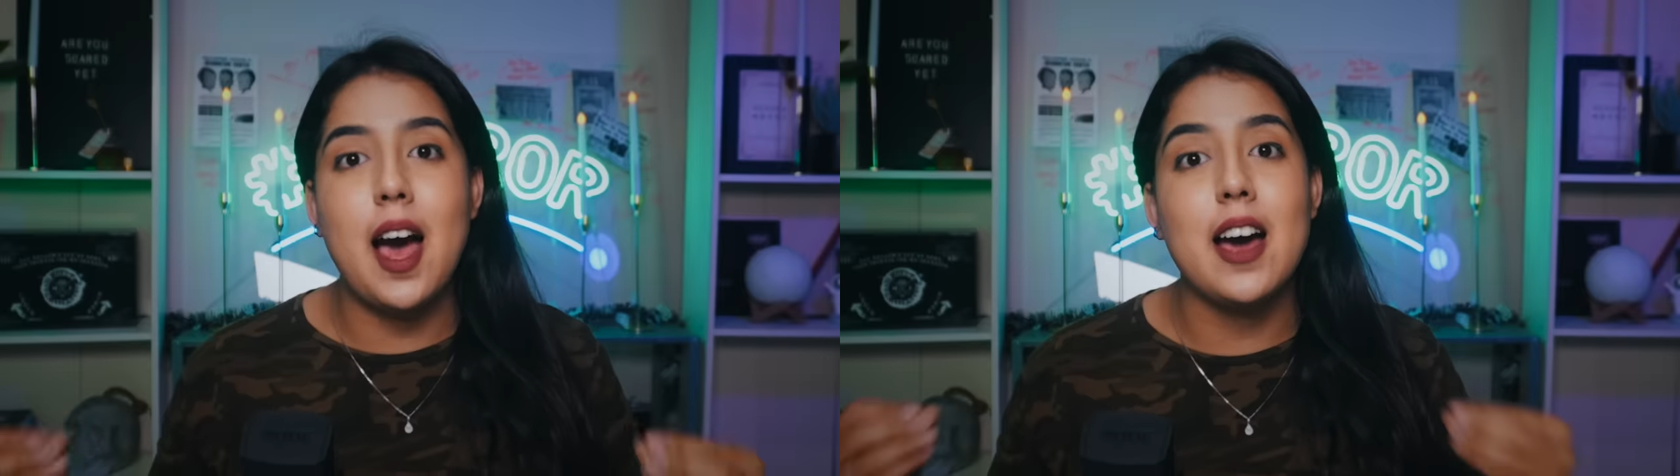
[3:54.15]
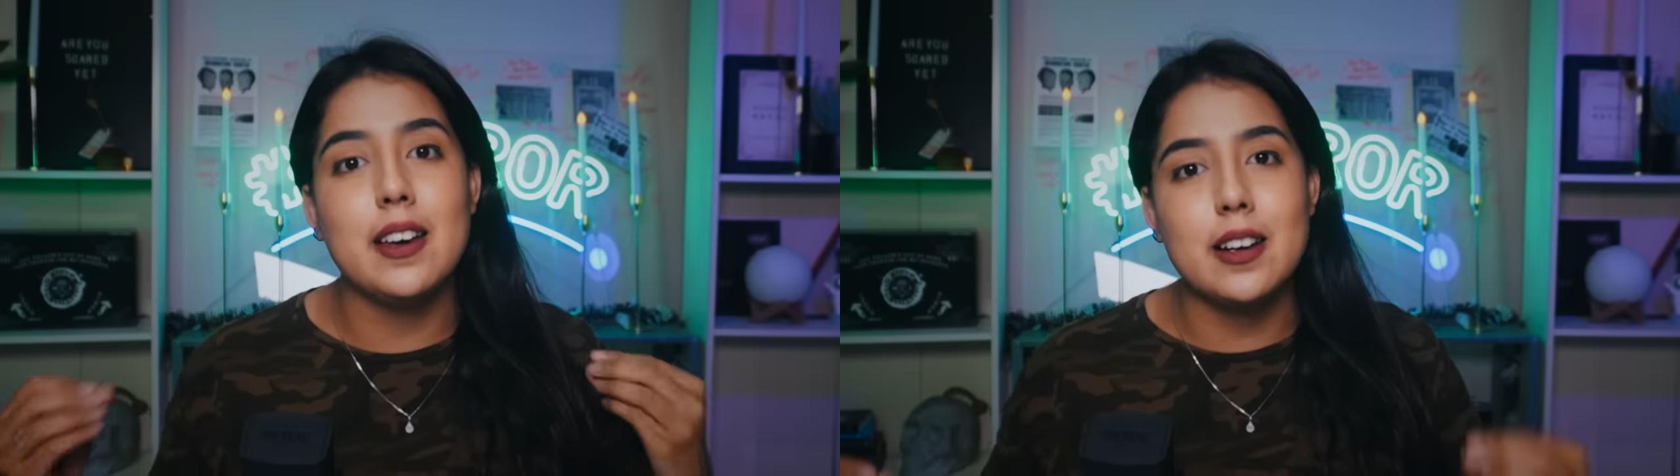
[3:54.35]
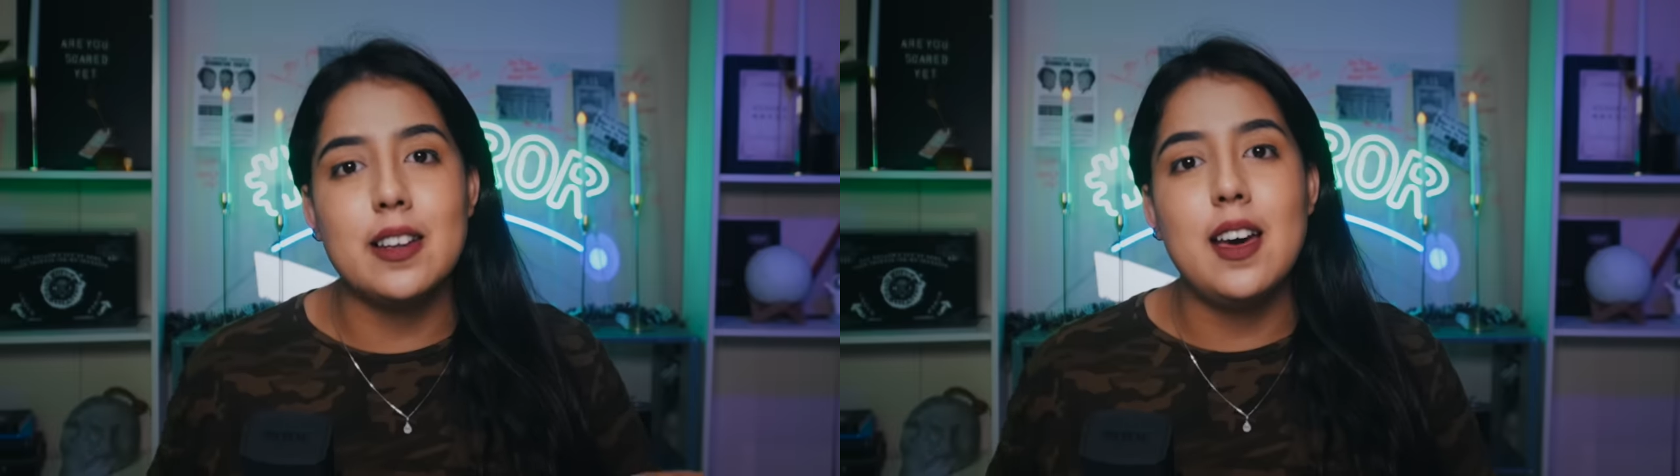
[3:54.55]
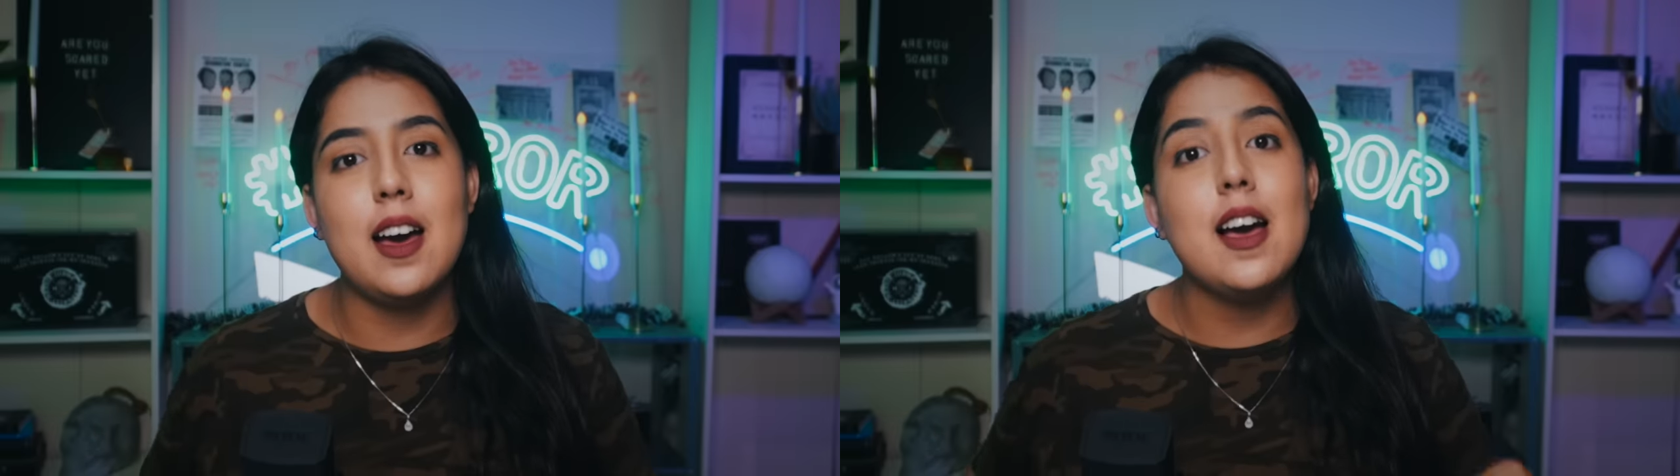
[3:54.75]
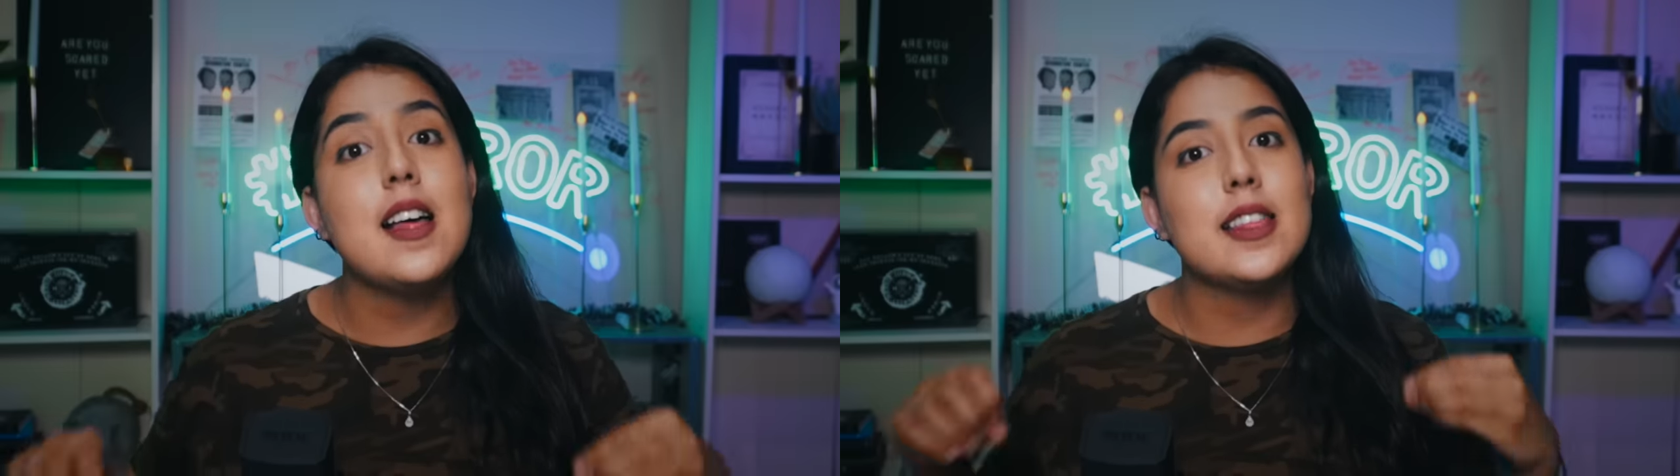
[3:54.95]

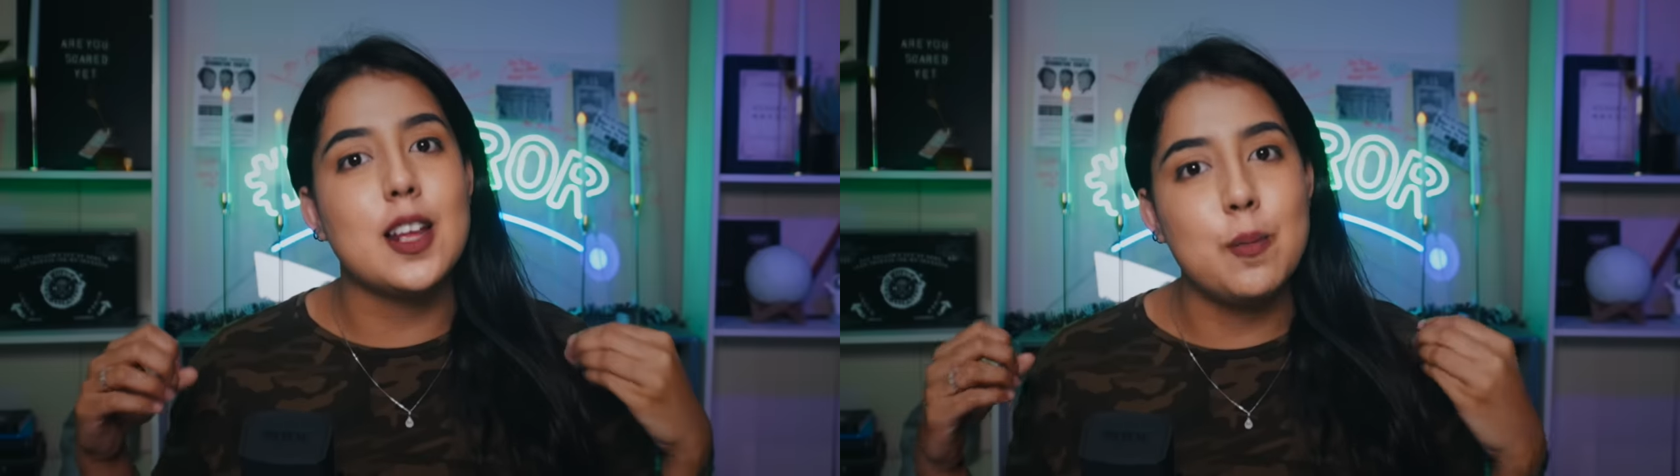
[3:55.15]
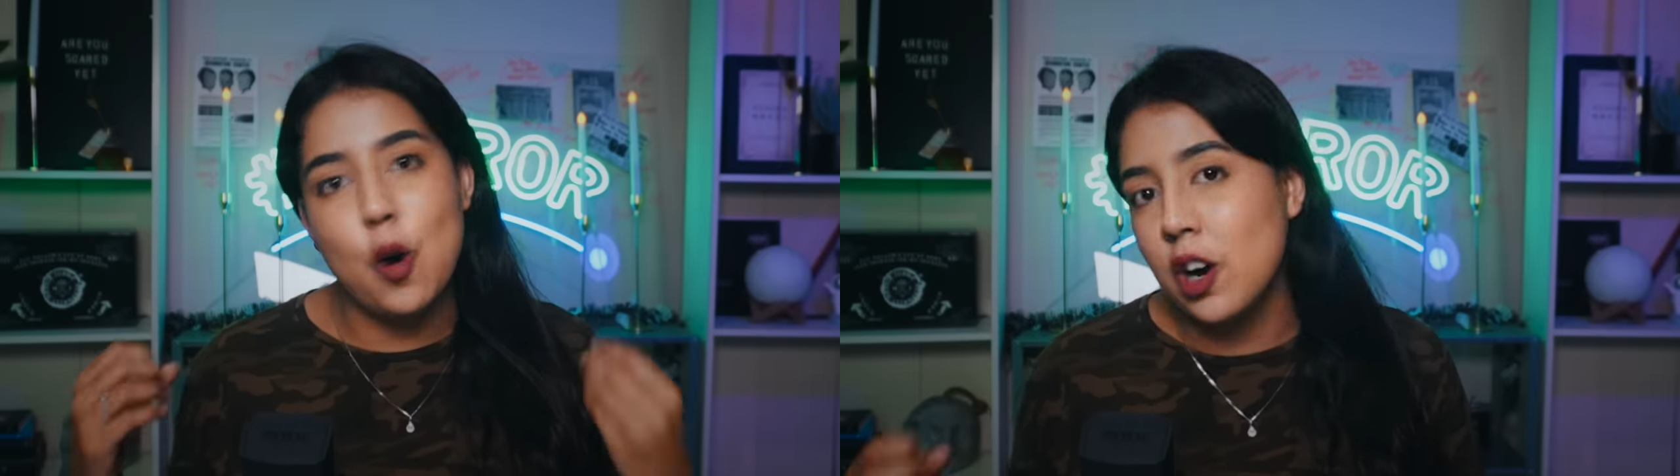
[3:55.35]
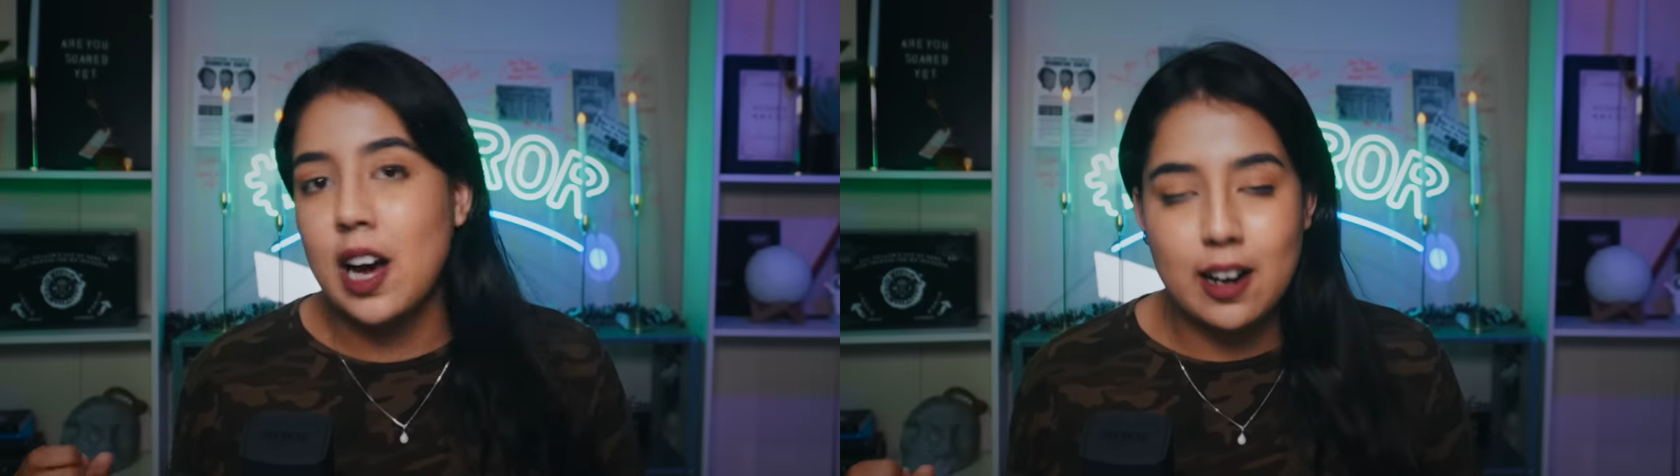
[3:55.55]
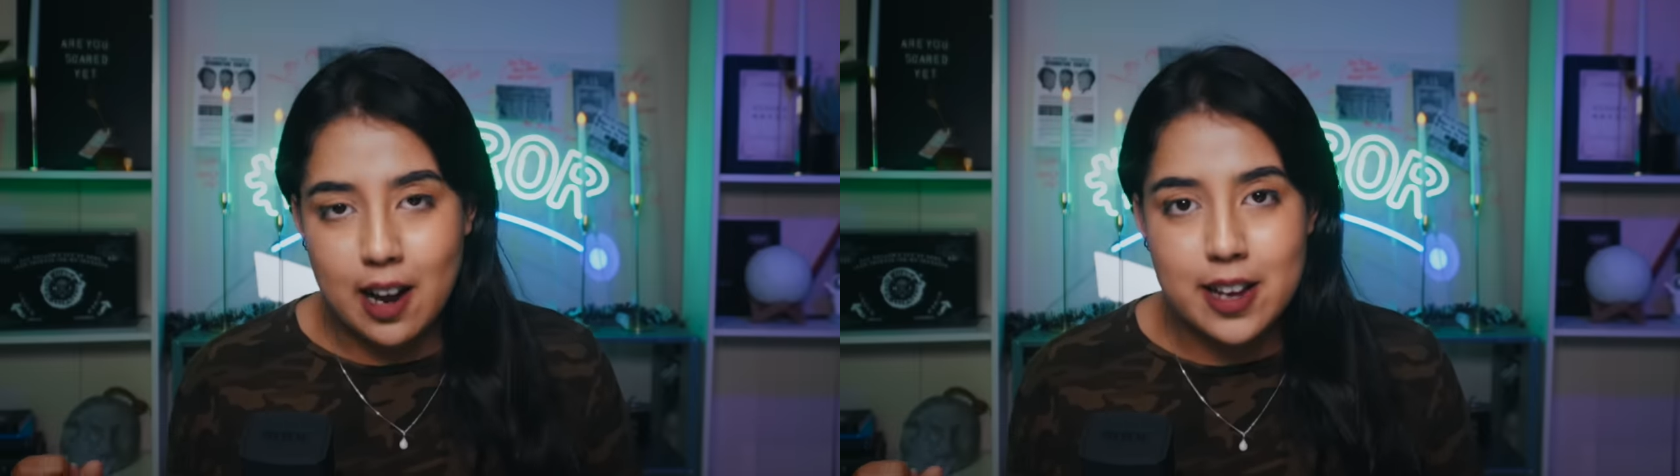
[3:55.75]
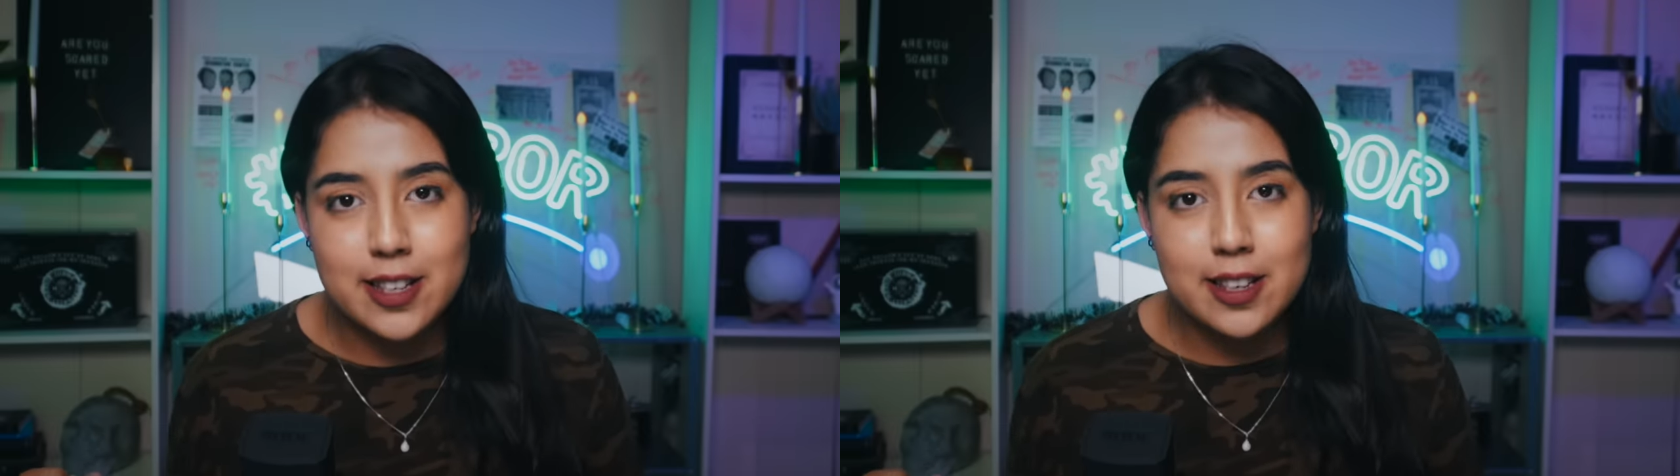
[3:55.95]
akhirnya terbongkar,
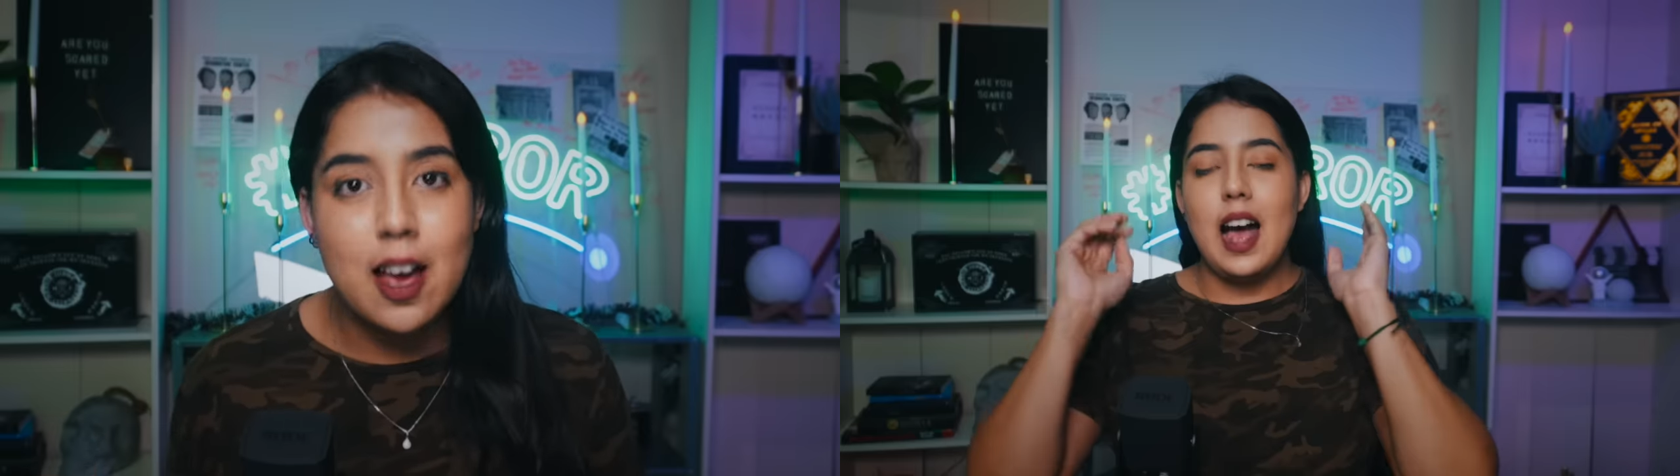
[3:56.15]
guys?